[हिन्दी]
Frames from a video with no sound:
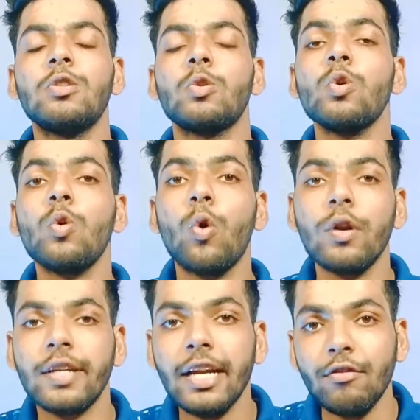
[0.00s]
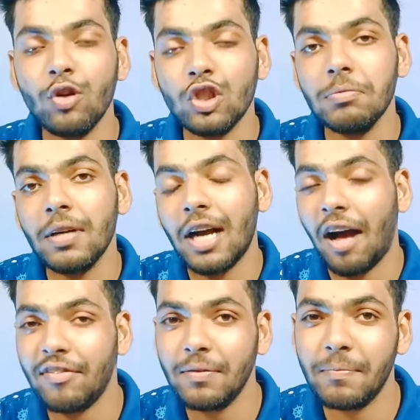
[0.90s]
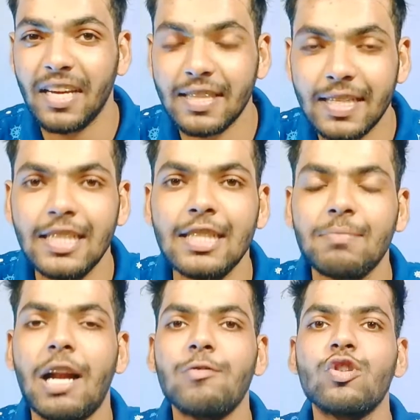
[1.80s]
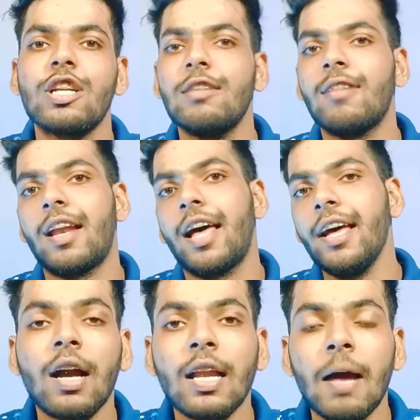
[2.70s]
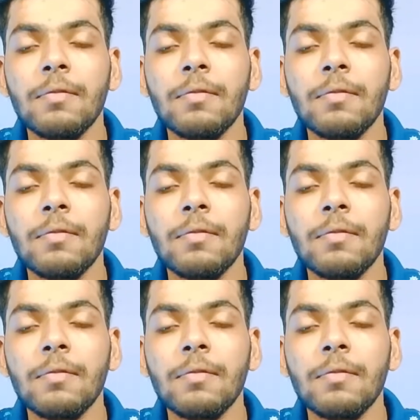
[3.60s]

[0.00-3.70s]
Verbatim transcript: दोस्तों कंटेंट वॉचिंग में काफ़ी बेहतरीन स्मार्टफोन रहने वाला है अगर